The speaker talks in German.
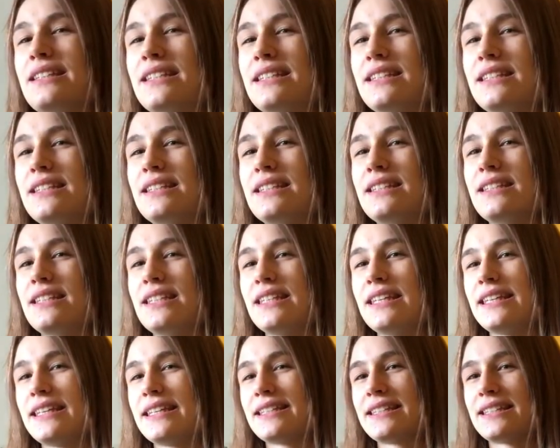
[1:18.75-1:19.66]

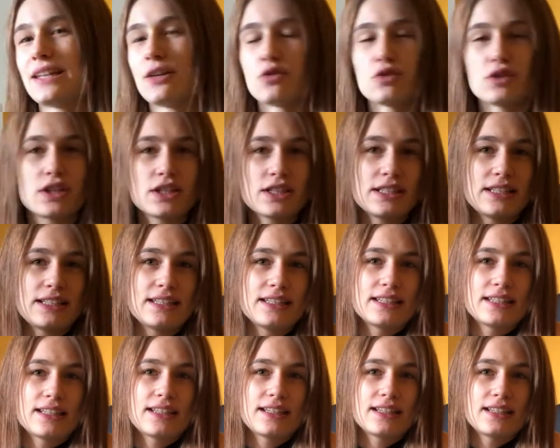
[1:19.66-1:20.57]
sie sehr
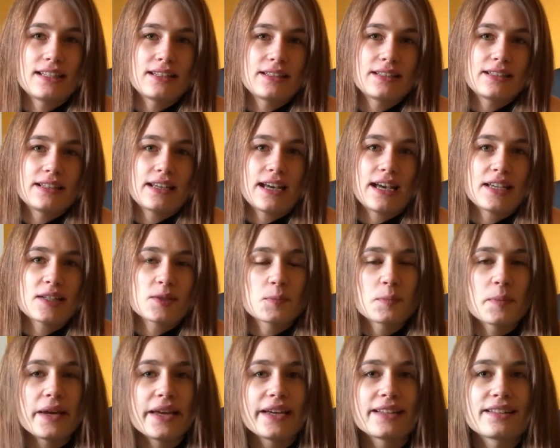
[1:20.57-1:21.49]
unterschiedliche
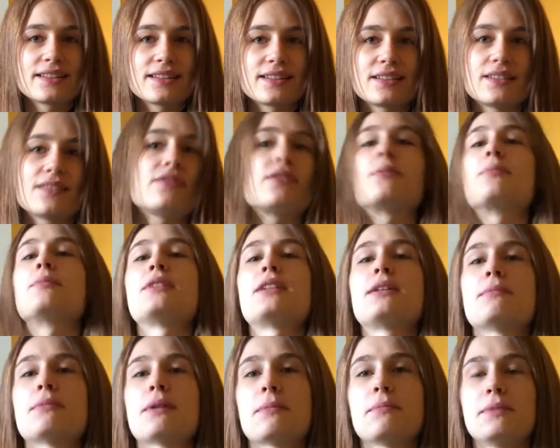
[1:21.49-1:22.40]
Aspekte vom
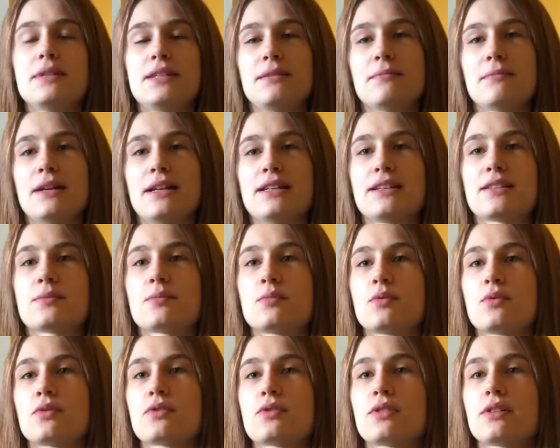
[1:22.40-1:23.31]
Thema
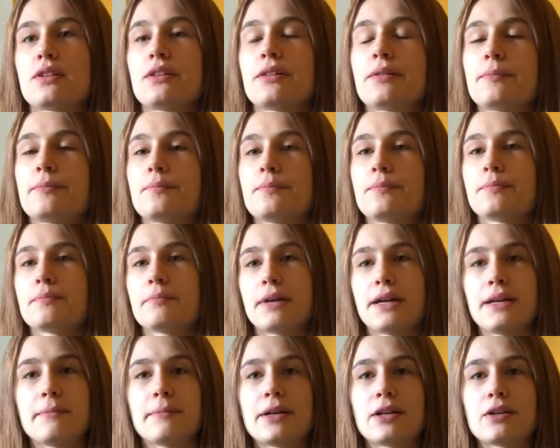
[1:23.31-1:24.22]
Minimalismus ähm,
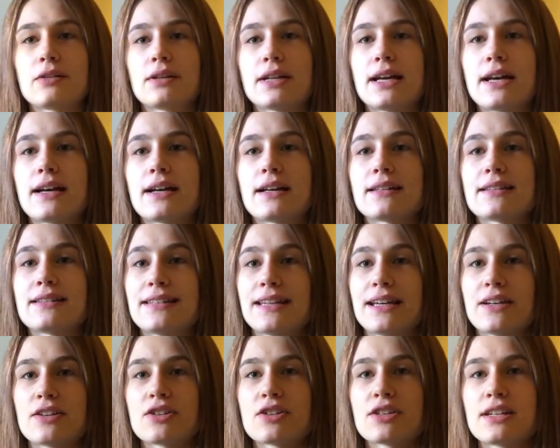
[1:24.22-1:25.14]
meiner Meinung nach
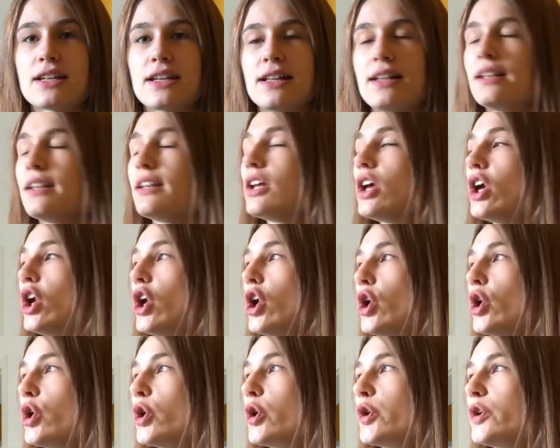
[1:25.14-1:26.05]
darstellen.
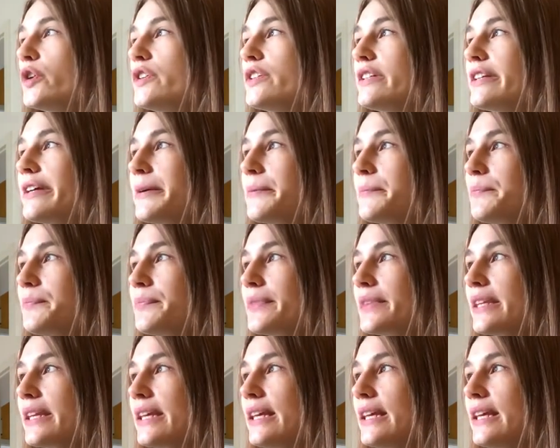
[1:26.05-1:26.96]
Und ähm,
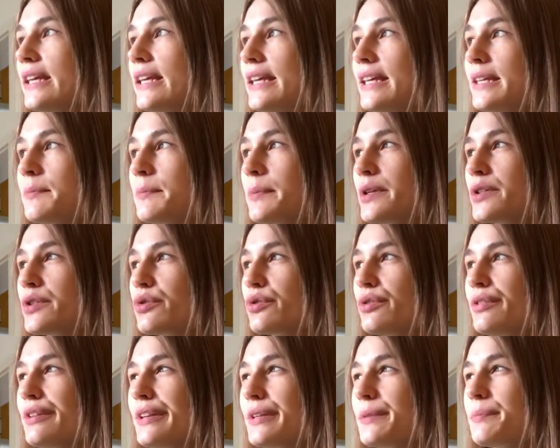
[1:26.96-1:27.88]
ich
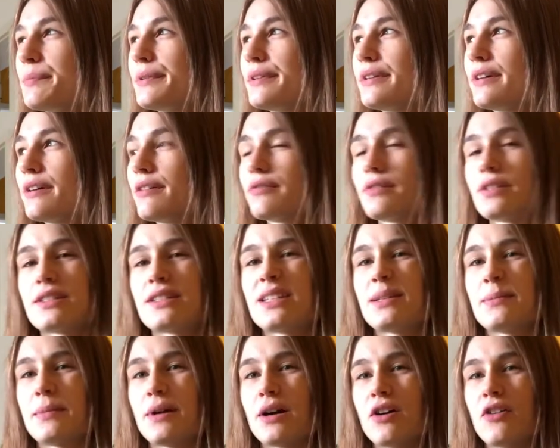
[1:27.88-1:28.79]
persönlich bin auf das
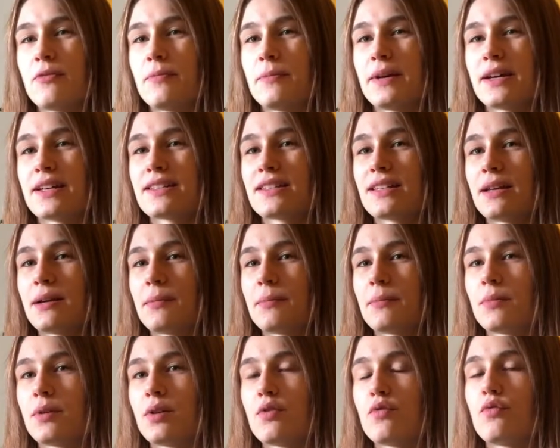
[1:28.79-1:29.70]
Thema
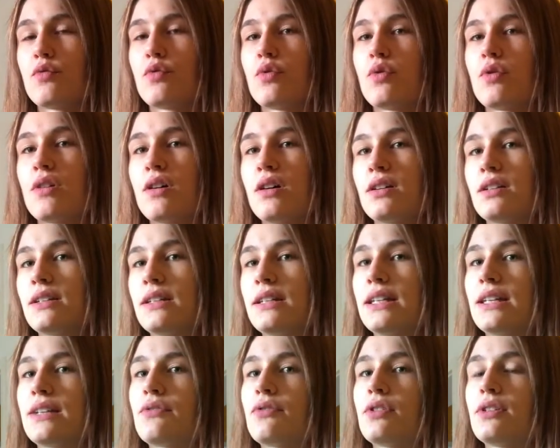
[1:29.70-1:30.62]
aufmerksam
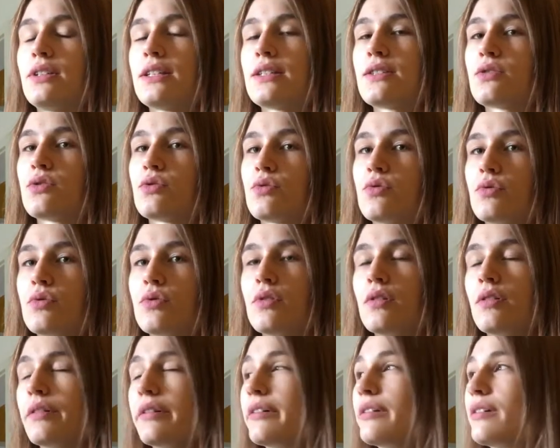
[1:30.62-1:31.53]
geworden. Ich würde jetzt
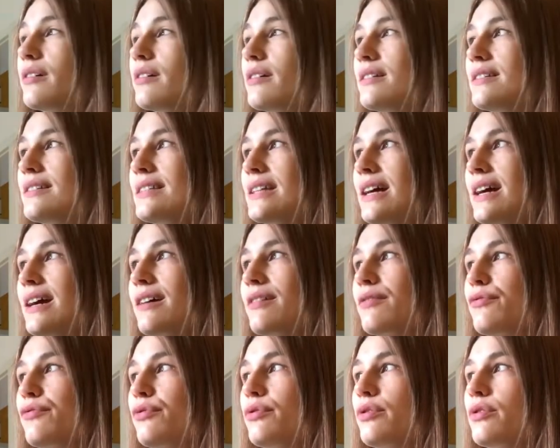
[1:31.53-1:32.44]
so
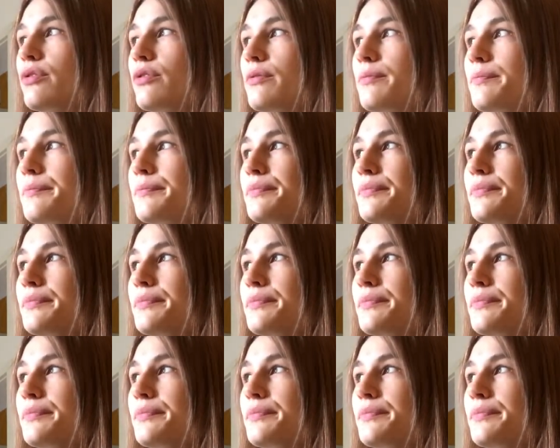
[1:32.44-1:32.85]
sagen, vor